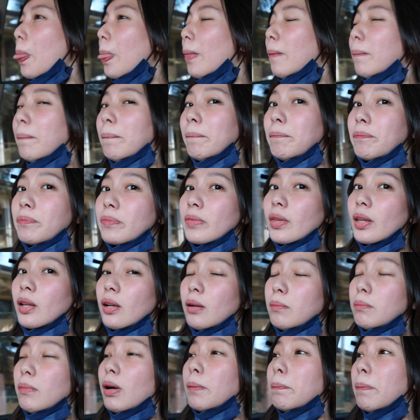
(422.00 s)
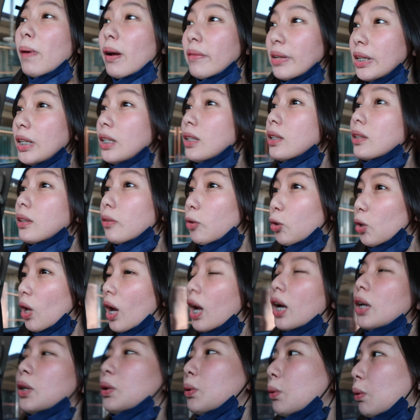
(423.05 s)
tam, magparehistro
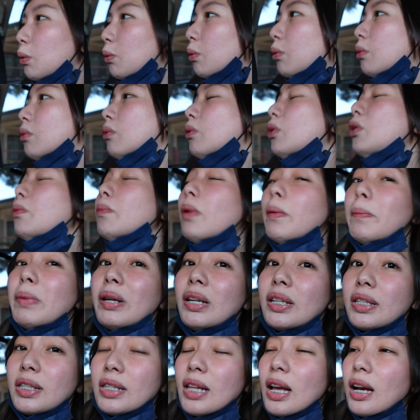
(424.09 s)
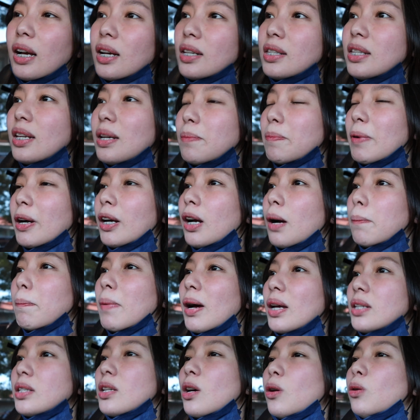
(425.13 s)
na kayo. Ayun, mabilis lang kasi
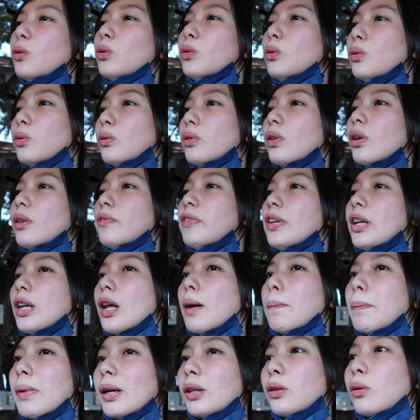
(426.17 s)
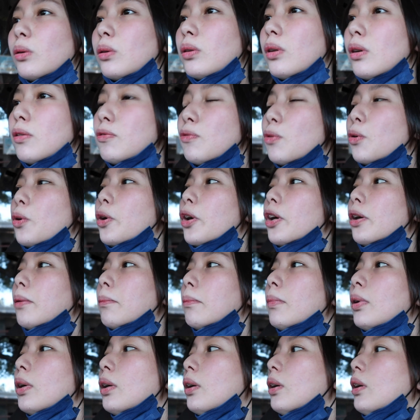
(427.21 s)
pagkapasa ko nung na-fill upan ko na
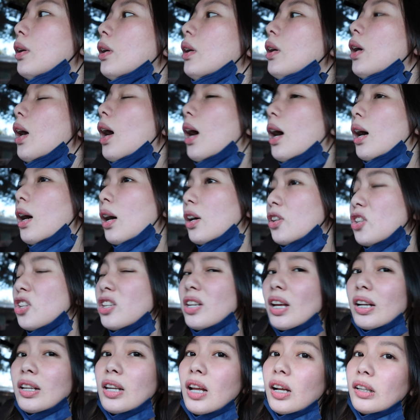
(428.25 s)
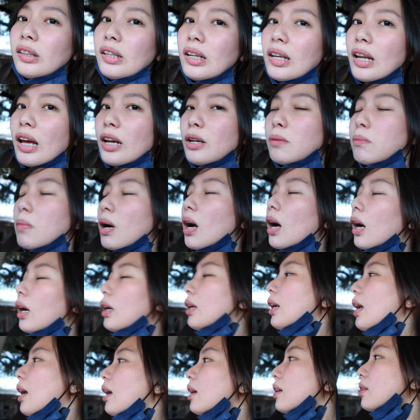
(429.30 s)
form, uh, chinek lang nila yung mga
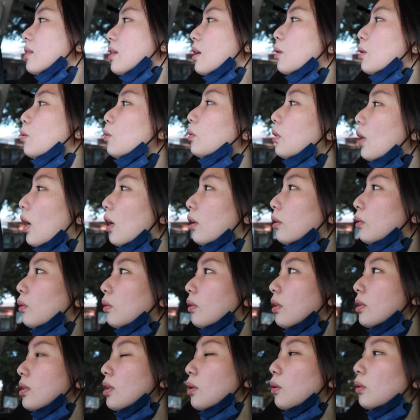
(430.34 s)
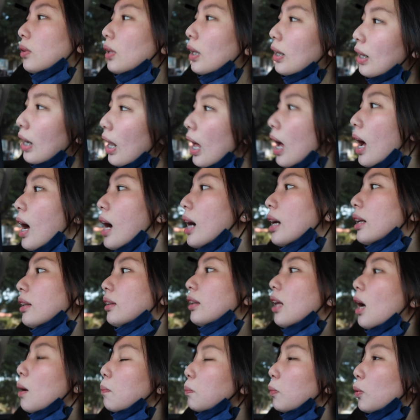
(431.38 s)
kailangang sagutan, kung nasagutan lahat.
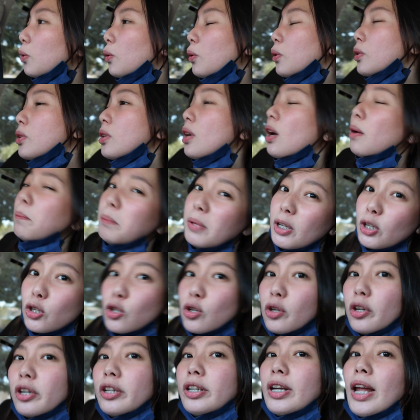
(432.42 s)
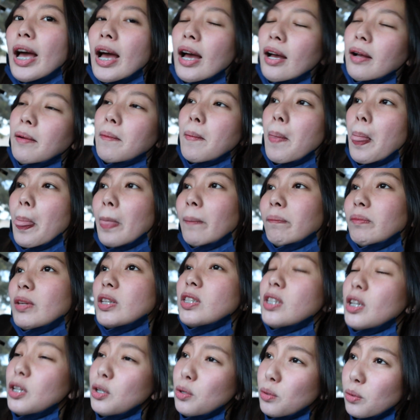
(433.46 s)
Tapos, picture na.
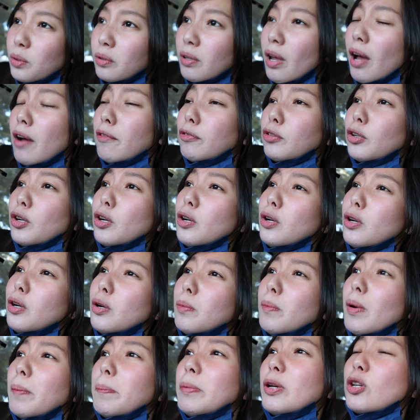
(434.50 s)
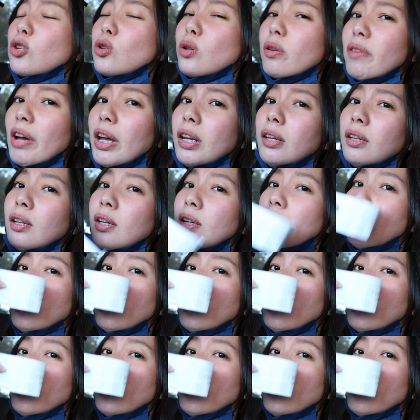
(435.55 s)
Tapos ayun, after mapicturean,